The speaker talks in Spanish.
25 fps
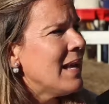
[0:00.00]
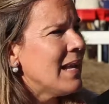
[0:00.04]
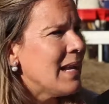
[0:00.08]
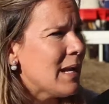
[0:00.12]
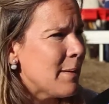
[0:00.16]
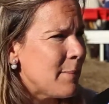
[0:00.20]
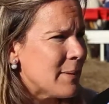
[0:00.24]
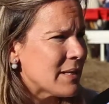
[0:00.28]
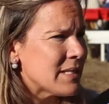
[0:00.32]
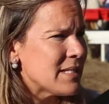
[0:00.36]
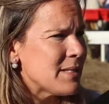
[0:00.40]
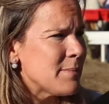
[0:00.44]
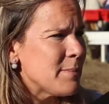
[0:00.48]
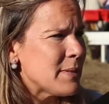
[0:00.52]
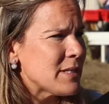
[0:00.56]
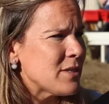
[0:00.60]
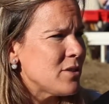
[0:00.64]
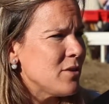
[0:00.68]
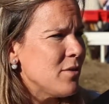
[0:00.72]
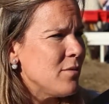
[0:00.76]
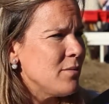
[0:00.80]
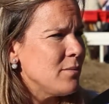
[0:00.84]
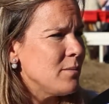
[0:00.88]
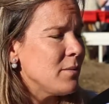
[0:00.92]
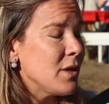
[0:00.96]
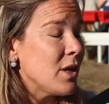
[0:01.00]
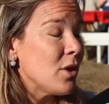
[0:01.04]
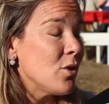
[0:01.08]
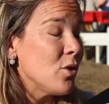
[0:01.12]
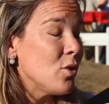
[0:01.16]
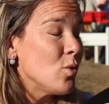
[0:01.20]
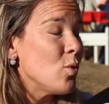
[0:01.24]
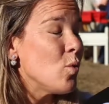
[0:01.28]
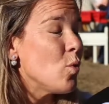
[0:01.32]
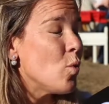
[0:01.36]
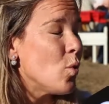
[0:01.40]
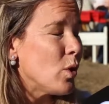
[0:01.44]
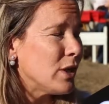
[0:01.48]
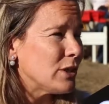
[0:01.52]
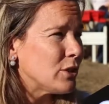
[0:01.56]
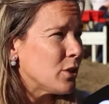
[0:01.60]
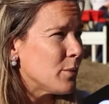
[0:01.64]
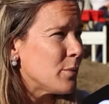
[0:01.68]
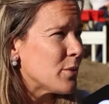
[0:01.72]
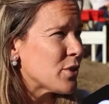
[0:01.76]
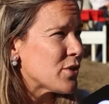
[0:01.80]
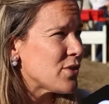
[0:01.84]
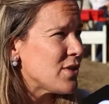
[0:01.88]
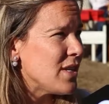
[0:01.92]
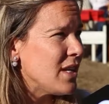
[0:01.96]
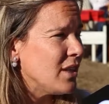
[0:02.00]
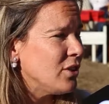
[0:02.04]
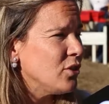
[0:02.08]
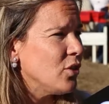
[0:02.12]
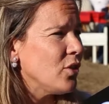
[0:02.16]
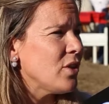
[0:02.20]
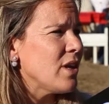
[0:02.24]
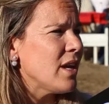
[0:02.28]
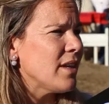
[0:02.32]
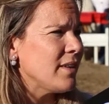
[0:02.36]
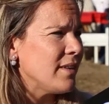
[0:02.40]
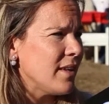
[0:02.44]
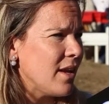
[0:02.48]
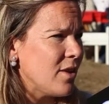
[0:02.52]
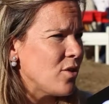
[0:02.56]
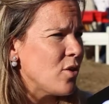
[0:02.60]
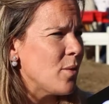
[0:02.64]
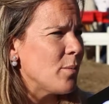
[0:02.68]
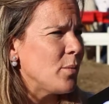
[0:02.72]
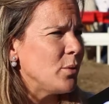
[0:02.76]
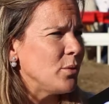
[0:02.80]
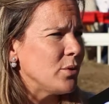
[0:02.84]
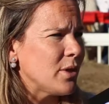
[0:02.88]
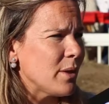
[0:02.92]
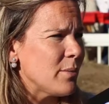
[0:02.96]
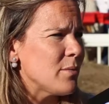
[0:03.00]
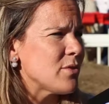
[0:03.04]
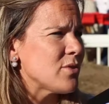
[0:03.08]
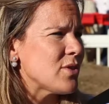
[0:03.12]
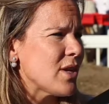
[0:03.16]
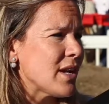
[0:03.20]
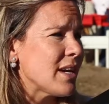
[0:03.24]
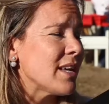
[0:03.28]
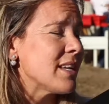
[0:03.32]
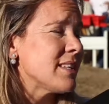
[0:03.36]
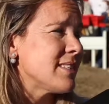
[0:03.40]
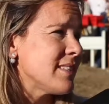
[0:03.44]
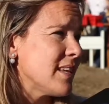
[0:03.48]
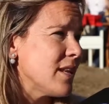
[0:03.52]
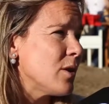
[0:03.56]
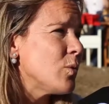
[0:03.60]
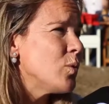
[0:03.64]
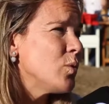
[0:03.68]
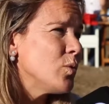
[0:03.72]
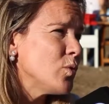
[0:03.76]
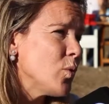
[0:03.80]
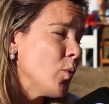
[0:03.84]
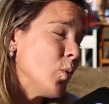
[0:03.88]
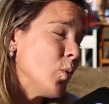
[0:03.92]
La participación quedó en un 4% y este año apuntamos a crecer un,